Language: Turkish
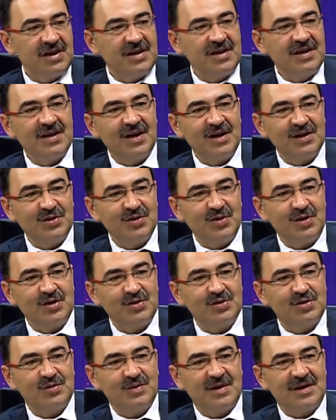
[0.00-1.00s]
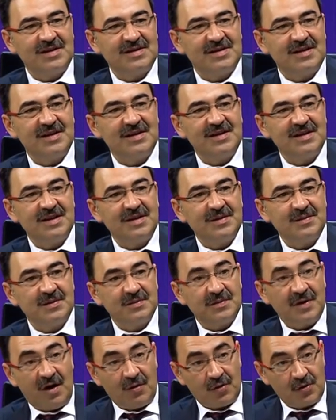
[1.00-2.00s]
İran'ın öne sürmek istediği,
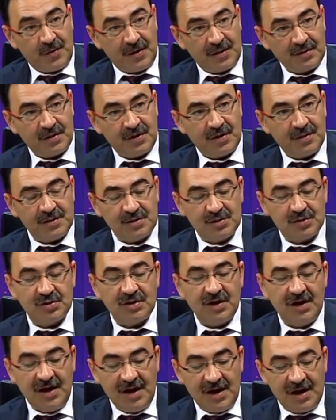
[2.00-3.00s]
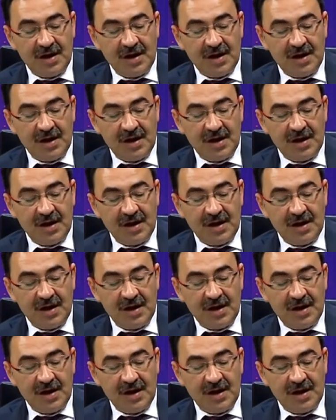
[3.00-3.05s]
Avrupa'nın öne sürdüğü.